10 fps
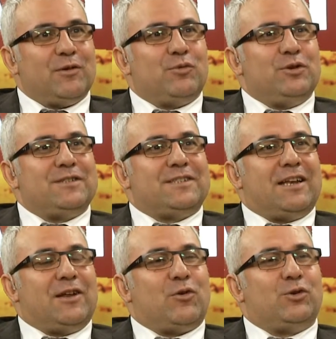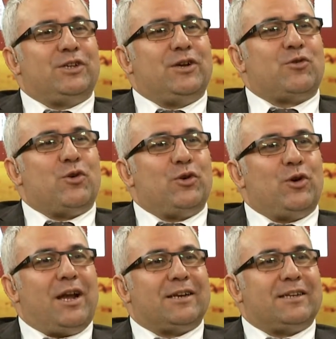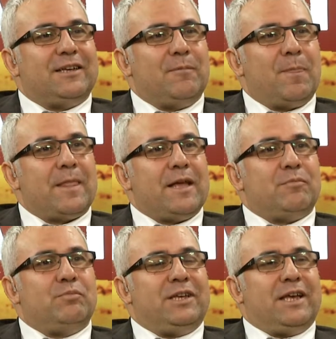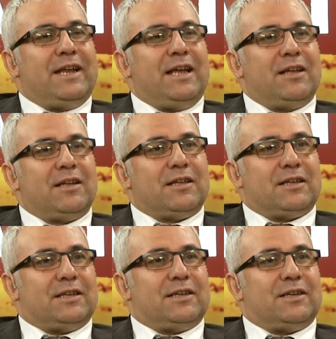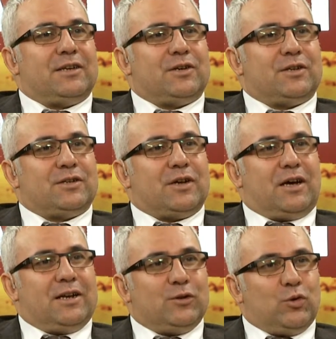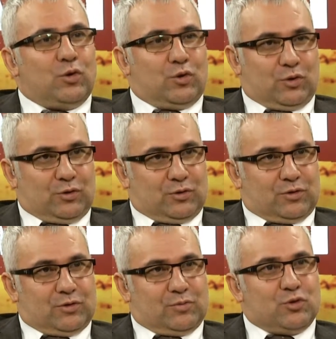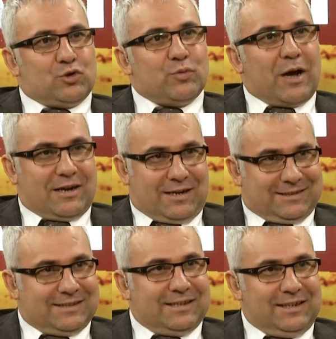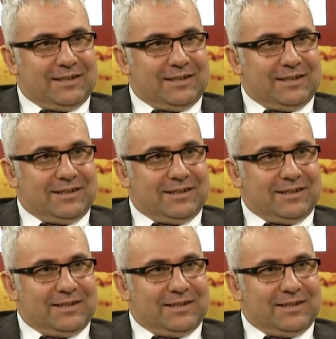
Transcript: Bu insanlar ortaya koyuyorlar ki bir kere e, Anadolu e, Müslüman kadını